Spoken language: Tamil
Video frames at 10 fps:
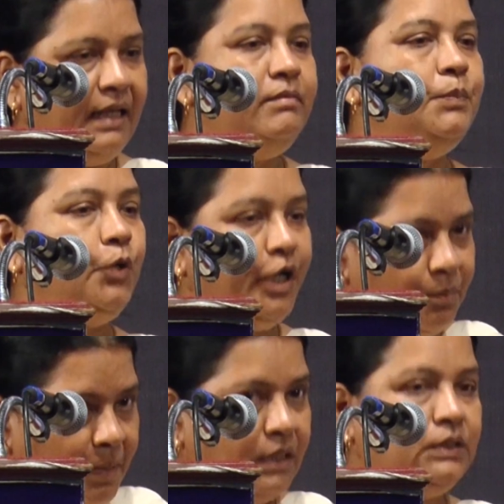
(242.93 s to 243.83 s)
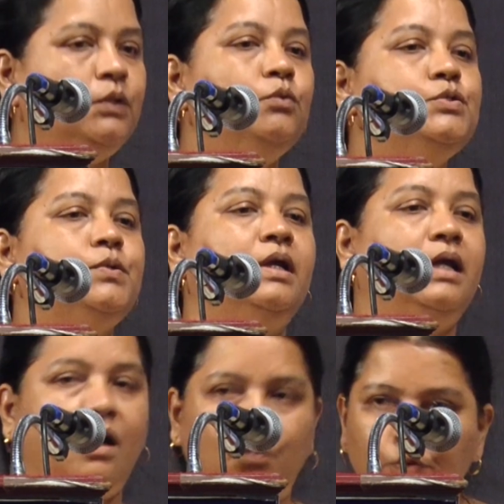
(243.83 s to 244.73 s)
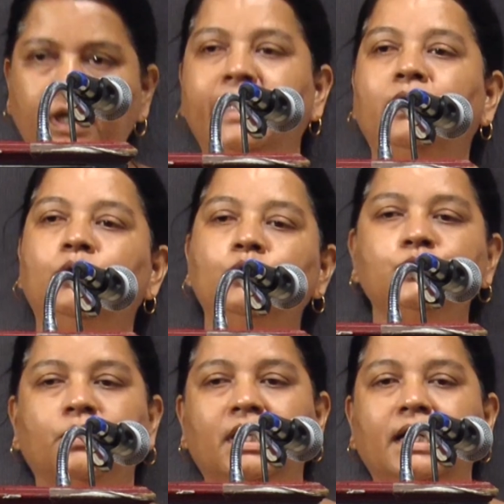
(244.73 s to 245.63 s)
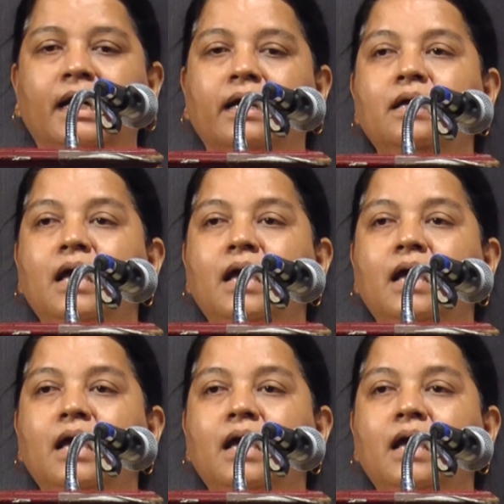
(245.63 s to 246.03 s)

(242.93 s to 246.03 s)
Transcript: கல்வி முறையை மாத்தணும்னு சொல்லலாம் முன்னேறணும்னு சொல்லலாம்